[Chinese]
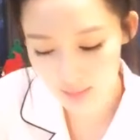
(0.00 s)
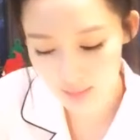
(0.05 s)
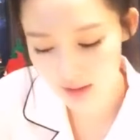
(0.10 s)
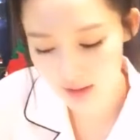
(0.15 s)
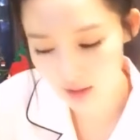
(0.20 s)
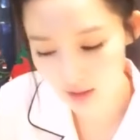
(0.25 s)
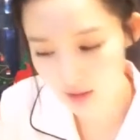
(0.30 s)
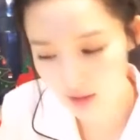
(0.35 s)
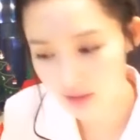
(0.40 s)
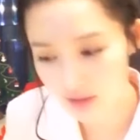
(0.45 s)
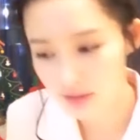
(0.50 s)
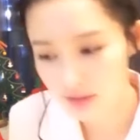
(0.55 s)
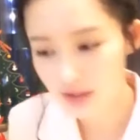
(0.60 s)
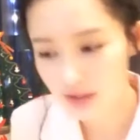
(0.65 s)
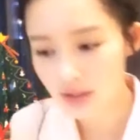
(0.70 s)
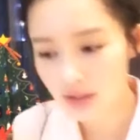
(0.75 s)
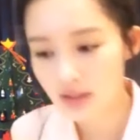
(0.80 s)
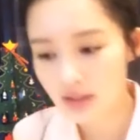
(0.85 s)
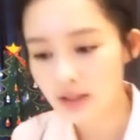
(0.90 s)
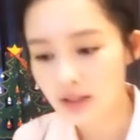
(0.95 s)
对身体比较
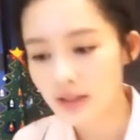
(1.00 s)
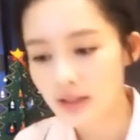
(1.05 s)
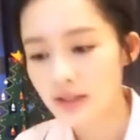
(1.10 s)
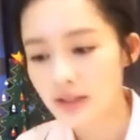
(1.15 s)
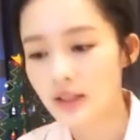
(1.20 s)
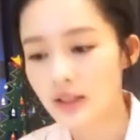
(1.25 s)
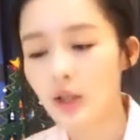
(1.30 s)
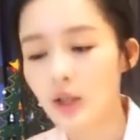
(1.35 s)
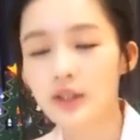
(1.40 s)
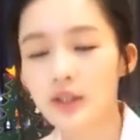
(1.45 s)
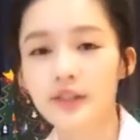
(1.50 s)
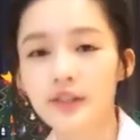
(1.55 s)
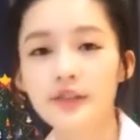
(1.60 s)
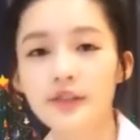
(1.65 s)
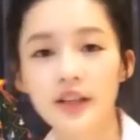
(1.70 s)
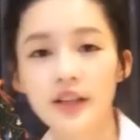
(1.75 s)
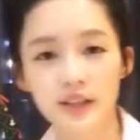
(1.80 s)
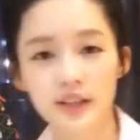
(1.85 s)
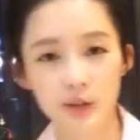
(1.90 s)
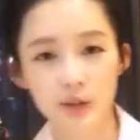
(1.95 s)
好，
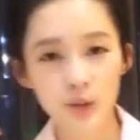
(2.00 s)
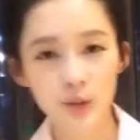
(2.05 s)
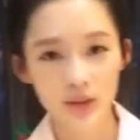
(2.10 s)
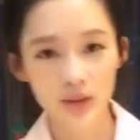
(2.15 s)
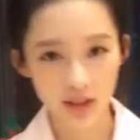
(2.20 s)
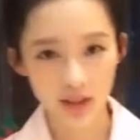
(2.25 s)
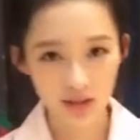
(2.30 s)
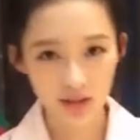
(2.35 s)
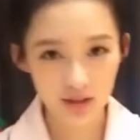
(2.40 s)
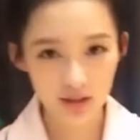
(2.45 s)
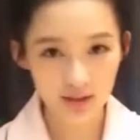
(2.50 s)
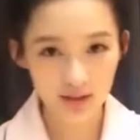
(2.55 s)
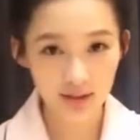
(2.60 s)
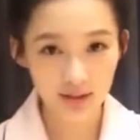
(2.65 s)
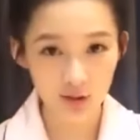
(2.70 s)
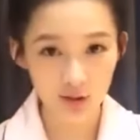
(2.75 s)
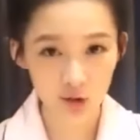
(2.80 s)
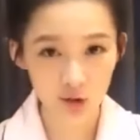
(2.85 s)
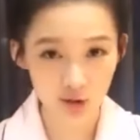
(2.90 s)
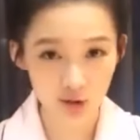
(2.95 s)
然后呢，放一个藿
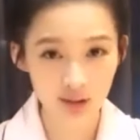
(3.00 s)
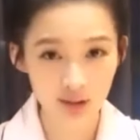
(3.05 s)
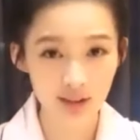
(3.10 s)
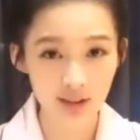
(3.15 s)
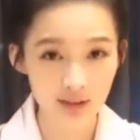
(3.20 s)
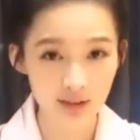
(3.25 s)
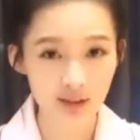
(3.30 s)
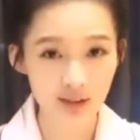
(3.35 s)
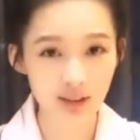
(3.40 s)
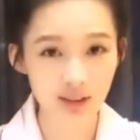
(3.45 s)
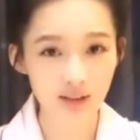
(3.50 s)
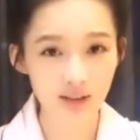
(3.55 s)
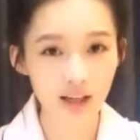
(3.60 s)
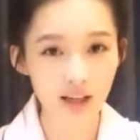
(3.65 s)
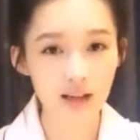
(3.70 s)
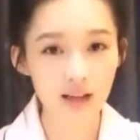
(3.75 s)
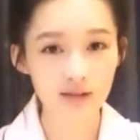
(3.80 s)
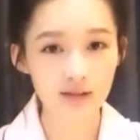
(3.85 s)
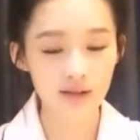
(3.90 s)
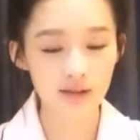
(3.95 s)
香正气可能也
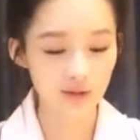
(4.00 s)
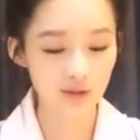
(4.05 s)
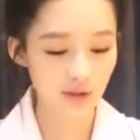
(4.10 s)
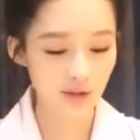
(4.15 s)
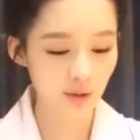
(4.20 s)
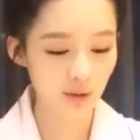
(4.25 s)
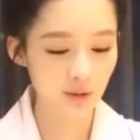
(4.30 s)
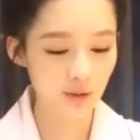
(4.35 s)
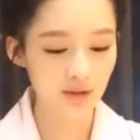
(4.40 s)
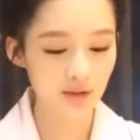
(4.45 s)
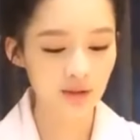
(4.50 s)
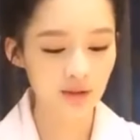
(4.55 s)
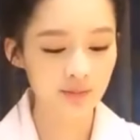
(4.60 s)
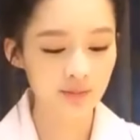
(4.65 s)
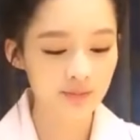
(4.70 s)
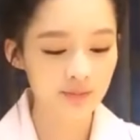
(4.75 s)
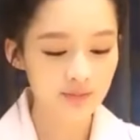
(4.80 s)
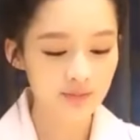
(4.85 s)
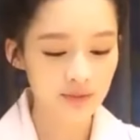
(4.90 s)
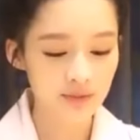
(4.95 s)
是挺好的，然
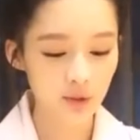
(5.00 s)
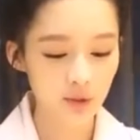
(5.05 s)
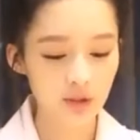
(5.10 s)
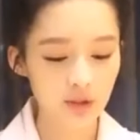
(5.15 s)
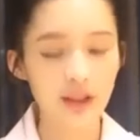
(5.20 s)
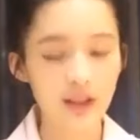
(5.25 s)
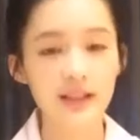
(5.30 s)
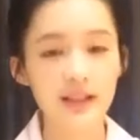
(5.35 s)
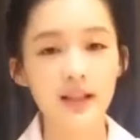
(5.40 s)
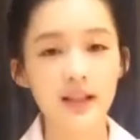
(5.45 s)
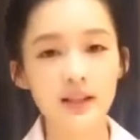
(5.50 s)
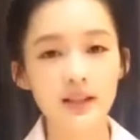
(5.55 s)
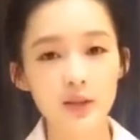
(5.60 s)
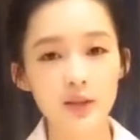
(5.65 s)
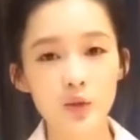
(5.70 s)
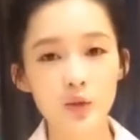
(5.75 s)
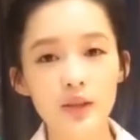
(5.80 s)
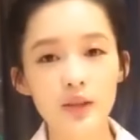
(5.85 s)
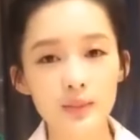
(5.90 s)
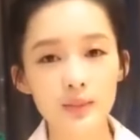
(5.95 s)
后呢，就
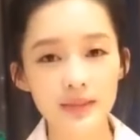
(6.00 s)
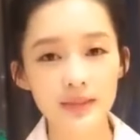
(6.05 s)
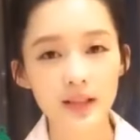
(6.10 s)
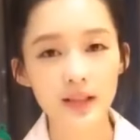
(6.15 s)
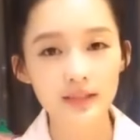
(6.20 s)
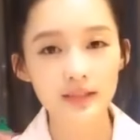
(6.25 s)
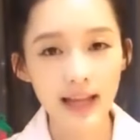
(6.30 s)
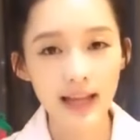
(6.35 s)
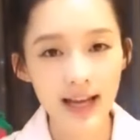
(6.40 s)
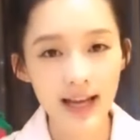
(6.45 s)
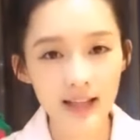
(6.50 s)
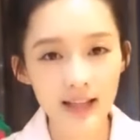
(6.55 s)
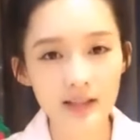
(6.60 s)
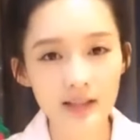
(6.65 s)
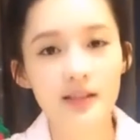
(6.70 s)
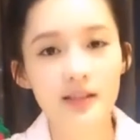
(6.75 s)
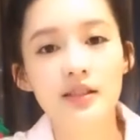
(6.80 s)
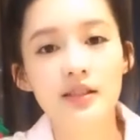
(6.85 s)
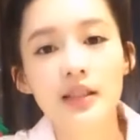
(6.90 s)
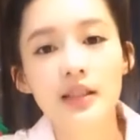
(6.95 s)
可以让你睡得比较
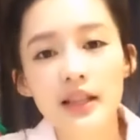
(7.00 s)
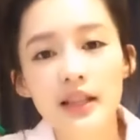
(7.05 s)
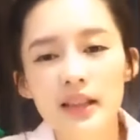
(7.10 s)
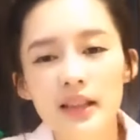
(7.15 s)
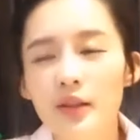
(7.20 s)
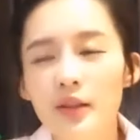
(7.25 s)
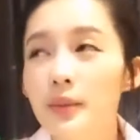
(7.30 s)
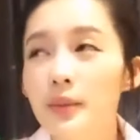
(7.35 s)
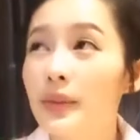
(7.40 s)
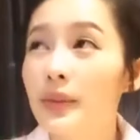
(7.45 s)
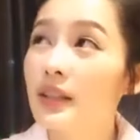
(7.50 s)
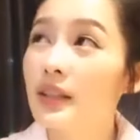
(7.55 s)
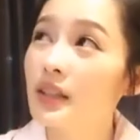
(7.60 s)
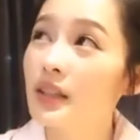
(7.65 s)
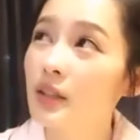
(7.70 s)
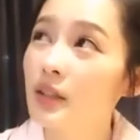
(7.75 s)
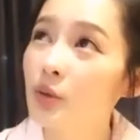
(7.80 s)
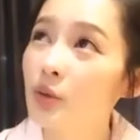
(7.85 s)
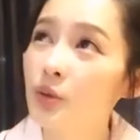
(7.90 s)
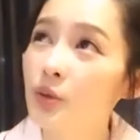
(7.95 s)
踏实。
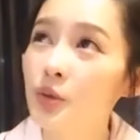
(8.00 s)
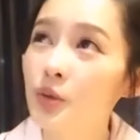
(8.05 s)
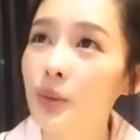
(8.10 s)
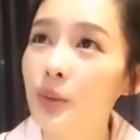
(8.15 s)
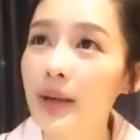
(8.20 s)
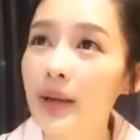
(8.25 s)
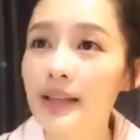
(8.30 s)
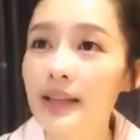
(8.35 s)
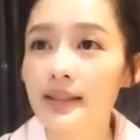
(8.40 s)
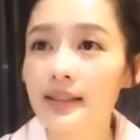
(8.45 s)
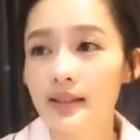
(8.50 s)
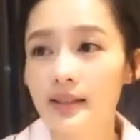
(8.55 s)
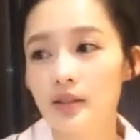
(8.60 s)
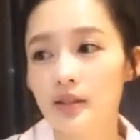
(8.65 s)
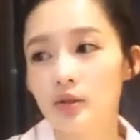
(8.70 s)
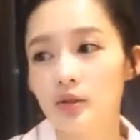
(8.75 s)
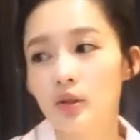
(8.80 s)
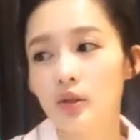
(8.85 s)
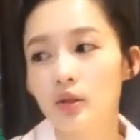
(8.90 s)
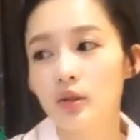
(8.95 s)
因为每天有的时候
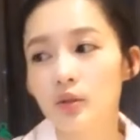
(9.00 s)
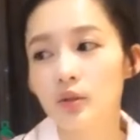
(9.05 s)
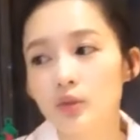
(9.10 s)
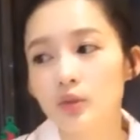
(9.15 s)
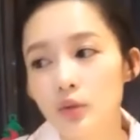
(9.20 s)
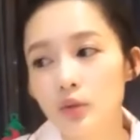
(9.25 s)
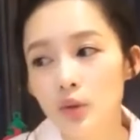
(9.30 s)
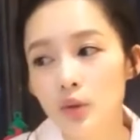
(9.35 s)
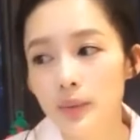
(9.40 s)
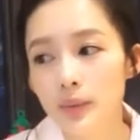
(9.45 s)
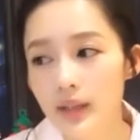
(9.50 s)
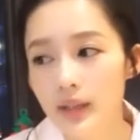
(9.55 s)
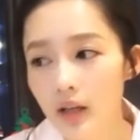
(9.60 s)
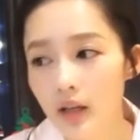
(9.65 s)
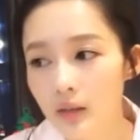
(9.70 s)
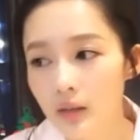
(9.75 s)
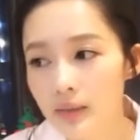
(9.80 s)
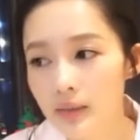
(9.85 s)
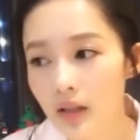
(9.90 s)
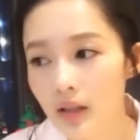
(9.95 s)
拍戏的时候，
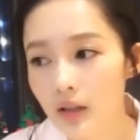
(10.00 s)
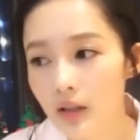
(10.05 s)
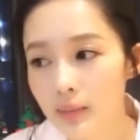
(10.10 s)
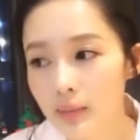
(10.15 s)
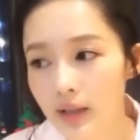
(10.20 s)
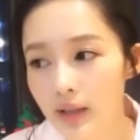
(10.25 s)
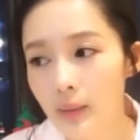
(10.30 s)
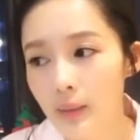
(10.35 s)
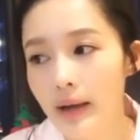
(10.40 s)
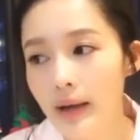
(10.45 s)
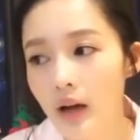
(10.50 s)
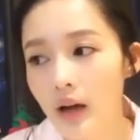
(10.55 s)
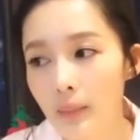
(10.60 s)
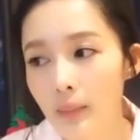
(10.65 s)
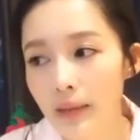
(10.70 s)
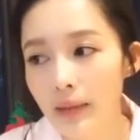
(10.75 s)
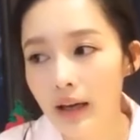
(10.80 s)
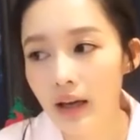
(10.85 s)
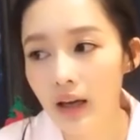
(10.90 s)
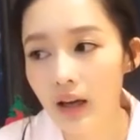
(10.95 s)
工作比较比较比
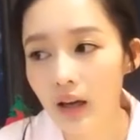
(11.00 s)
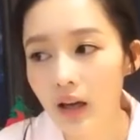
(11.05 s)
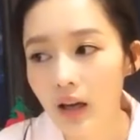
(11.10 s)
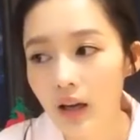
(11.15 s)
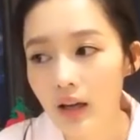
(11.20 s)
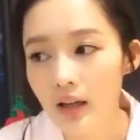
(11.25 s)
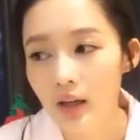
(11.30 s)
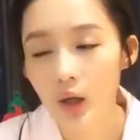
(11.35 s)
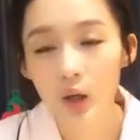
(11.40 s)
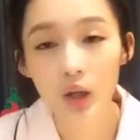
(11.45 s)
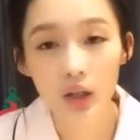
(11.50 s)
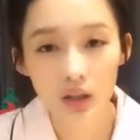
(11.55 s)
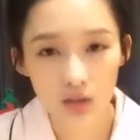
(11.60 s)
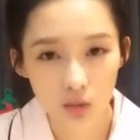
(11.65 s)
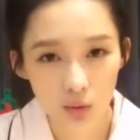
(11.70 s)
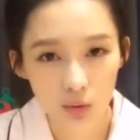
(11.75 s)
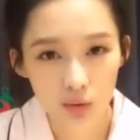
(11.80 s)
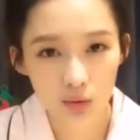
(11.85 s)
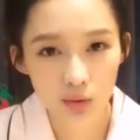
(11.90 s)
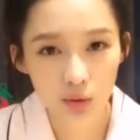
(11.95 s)
较忙嘛，
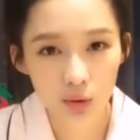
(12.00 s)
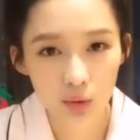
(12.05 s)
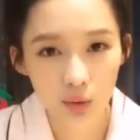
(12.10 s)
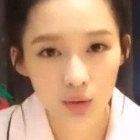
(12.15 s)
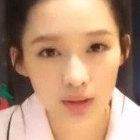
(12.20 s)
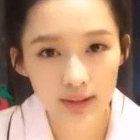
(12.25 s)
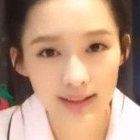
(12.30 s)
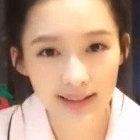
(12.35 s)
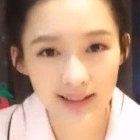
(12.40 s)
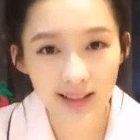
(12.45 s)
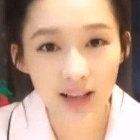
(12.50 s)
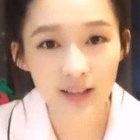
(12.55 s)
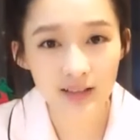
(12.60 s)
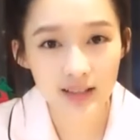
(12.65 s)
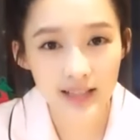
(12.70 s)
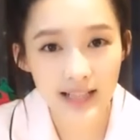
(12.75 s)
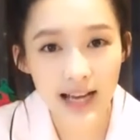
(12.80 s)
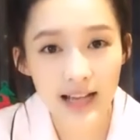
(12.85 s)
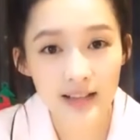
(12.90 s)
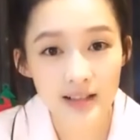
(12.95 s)
然后有的时候会
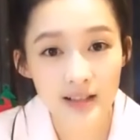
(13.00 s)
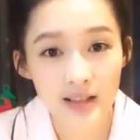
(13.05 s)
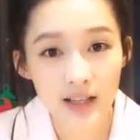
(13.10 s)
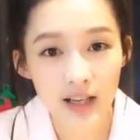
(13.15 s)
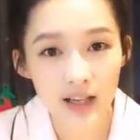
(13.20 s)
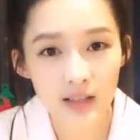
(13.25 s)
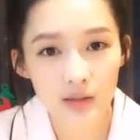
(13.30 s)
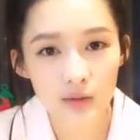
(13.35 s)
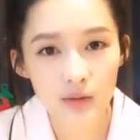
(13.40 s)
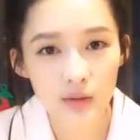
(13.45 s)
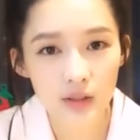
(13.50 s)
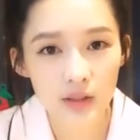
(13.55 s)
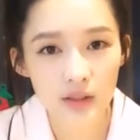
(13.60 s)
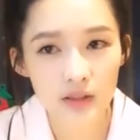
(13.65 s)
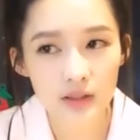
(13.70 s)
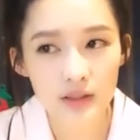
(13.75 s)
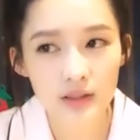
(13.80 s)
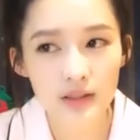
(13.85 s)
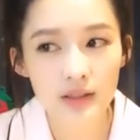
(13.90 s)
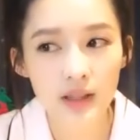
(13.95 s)
经常站着
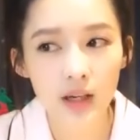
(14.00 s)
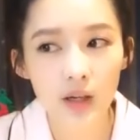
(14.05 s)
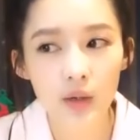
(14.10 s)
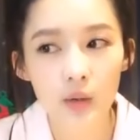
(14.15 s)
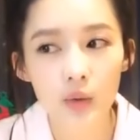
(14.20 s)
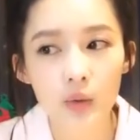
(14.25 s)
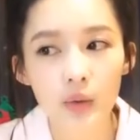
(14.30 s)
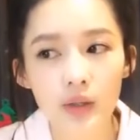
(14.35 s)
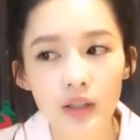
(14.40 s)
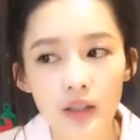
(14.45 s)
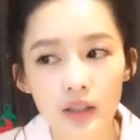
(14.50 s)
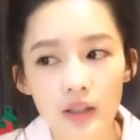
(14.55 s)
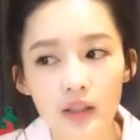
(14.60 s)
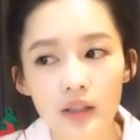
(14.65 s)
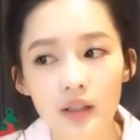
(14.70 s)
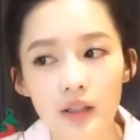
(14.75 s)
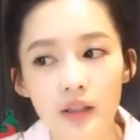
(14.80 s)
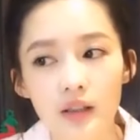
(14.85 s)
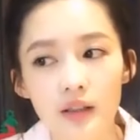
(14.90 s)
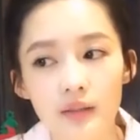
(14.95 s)
啊，所以脚
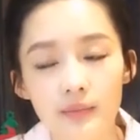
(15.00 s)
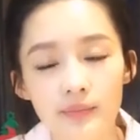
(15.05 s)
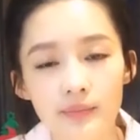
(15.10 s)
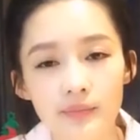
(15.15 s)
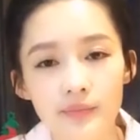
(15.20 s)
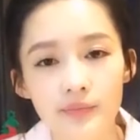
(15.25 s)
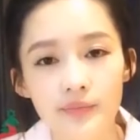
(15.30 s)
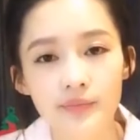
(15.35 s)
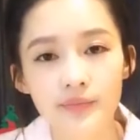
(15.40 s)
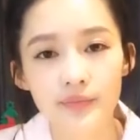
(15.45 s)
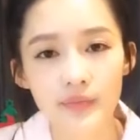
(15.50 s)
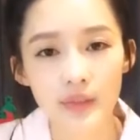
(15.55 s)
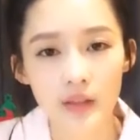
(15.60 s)
会很